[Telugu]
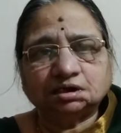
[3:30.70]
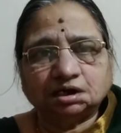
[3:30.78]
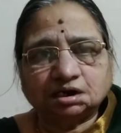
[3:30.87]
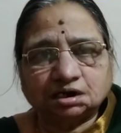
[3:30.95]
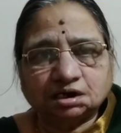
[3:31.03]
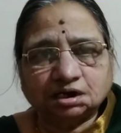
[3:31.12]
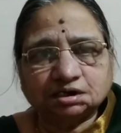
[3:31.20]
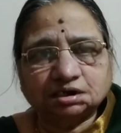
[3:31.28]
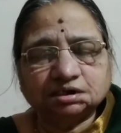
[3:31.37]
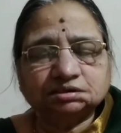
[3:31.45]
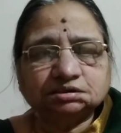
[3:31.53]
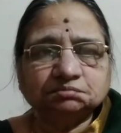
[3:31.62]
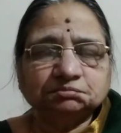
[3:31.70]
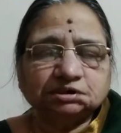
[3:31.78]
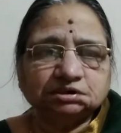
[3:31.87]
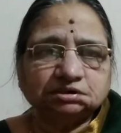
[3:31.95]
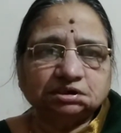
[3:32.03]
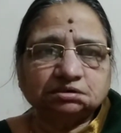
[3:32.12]
అక్కడ ఆకలైతే
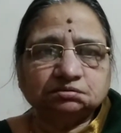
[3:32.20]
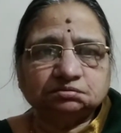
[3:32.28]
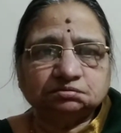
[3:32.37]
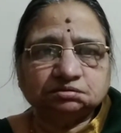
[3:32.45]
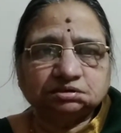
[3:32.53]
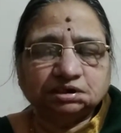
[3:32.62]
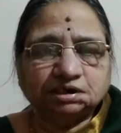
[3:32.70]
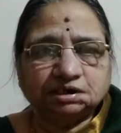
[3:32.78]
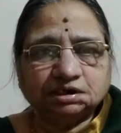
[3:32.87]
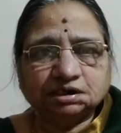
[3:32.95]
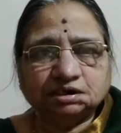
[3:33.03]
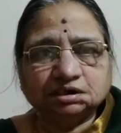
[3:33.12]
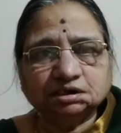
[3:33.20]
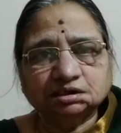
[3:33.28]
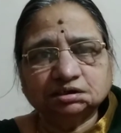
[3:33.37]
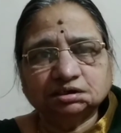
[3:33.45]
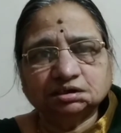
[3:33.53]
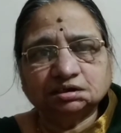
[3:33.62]
మీరిద్దరూ తినండి అని
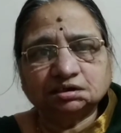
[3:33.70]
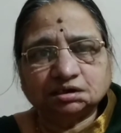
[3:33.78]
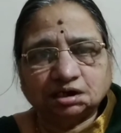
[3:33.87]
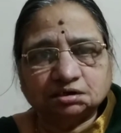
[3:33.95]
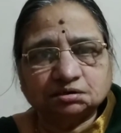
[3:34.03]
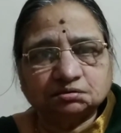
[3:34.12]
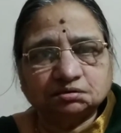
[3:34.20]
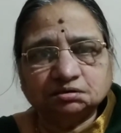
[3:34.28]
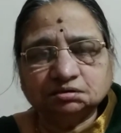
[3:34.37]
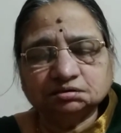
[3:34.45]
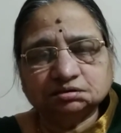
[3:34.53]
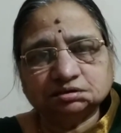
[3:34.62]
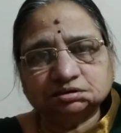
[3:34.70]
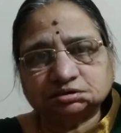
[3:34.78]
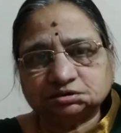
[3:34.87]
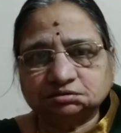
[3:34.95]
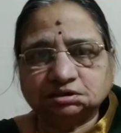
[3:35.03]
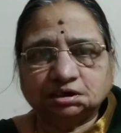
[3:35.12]
అటుకులు
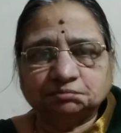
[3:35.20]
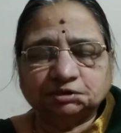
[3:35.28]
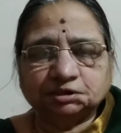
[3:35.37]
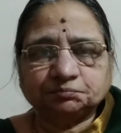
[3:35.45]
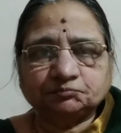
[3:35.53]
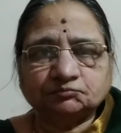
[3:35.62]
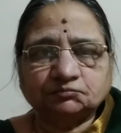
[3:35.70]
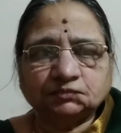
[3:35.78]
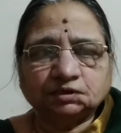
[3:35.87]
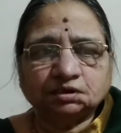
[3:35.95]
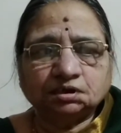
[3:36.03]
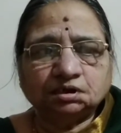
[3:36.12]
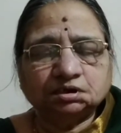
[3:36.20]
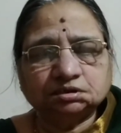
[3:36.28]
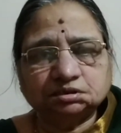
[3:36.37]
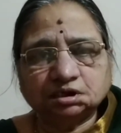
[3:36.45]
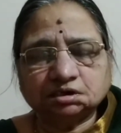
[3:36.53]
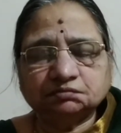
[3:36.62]
ఇస్తుందాము
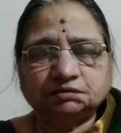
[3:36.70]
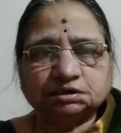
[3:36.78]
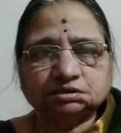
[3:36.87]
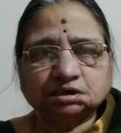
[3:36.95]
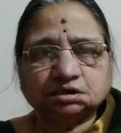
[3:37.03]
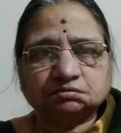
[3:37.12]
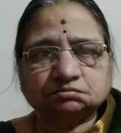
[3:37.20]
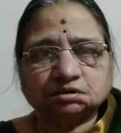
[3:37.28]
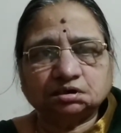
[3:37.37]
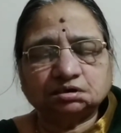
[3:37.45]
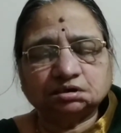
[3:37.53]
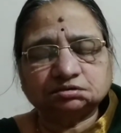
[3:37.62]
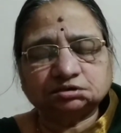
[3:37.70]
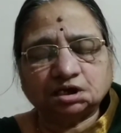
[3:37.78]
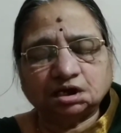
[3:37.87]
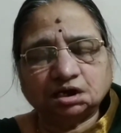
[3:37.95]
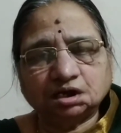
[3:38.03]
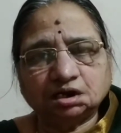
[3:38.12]
ఇద్దరు వెళ్తారు అలా
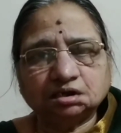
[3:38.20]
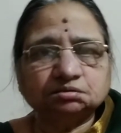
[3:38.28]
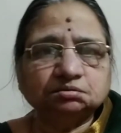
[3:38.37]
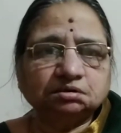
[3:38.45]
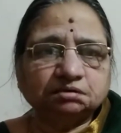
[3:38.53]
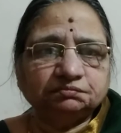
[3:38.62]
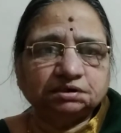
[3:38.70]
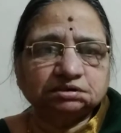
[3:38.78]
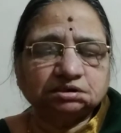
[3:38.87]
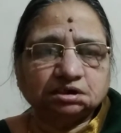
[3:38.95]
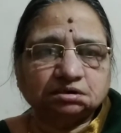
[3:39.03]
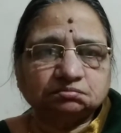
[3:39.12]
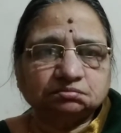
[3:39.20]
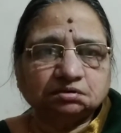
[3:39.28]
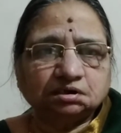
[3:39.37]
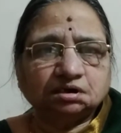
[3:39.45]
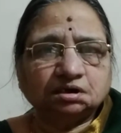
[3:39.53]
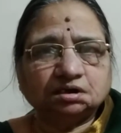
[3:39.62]
చాలా దూరం వెళ్తారు
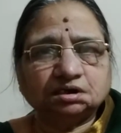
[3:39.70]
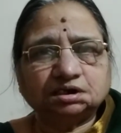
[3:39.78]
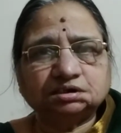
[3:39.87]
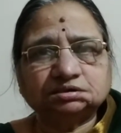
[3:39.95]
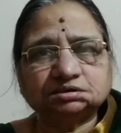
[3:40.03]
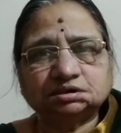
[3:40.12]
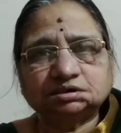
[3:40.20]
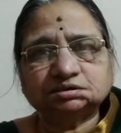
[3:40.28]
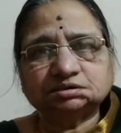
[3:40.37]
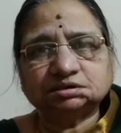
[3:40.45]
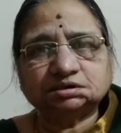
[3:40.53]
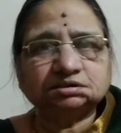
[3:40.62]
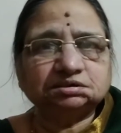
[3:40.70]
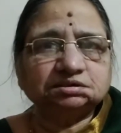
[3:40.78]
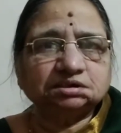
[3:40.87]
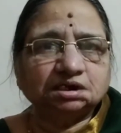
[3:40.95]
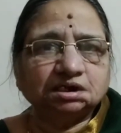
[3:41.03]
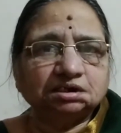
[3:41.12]
అలా నడిచి నడిచి నడిచి
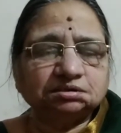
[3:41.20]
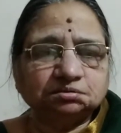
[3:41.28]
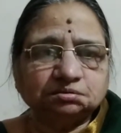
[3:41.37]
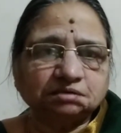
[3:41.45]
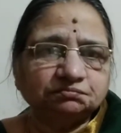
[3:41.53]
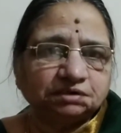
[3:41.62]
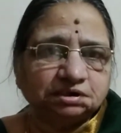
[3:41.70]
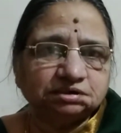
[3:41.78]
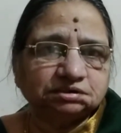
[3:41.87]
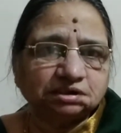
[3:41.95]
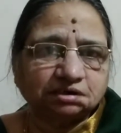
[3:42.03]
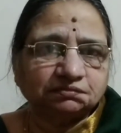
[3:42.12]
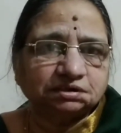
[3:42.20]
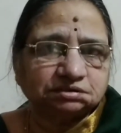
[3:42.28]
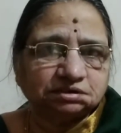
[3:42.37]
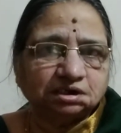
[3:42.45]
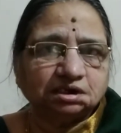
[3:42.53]
చాలా దూరం వెళ్ళిన తర్వాత